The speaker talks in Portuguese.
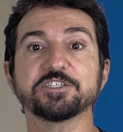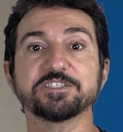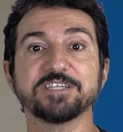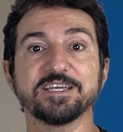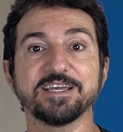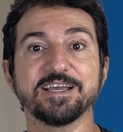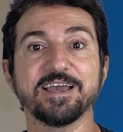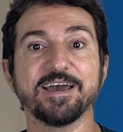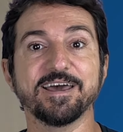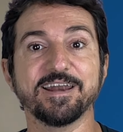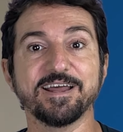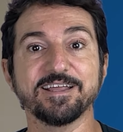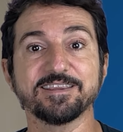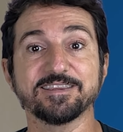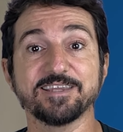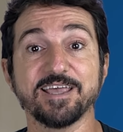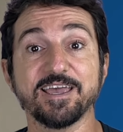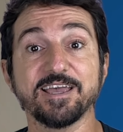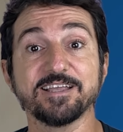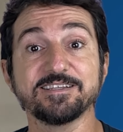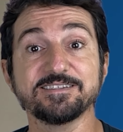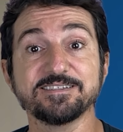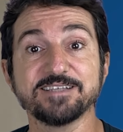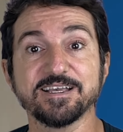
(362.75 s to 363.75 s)
chegar até
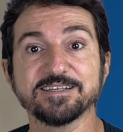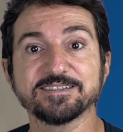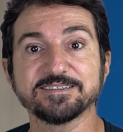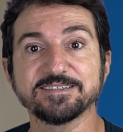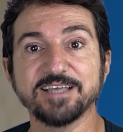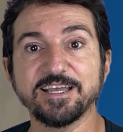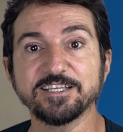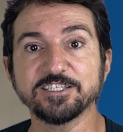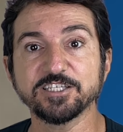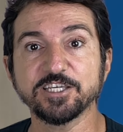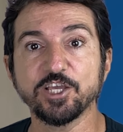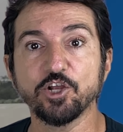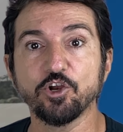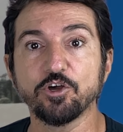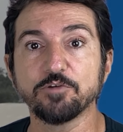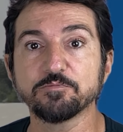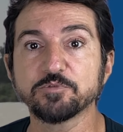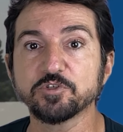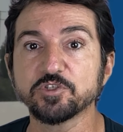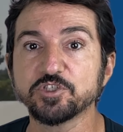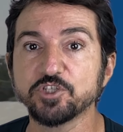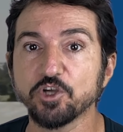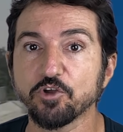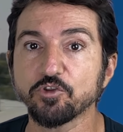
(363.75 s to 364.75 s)
17
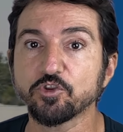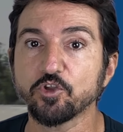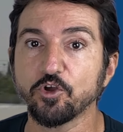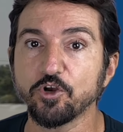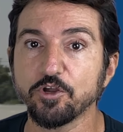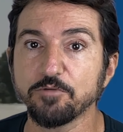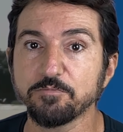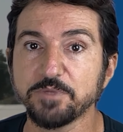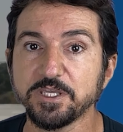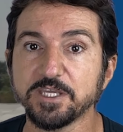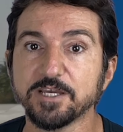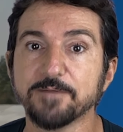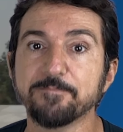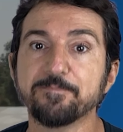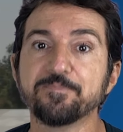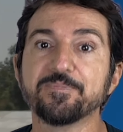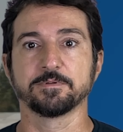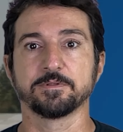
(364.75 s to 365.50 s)
km de autonomia.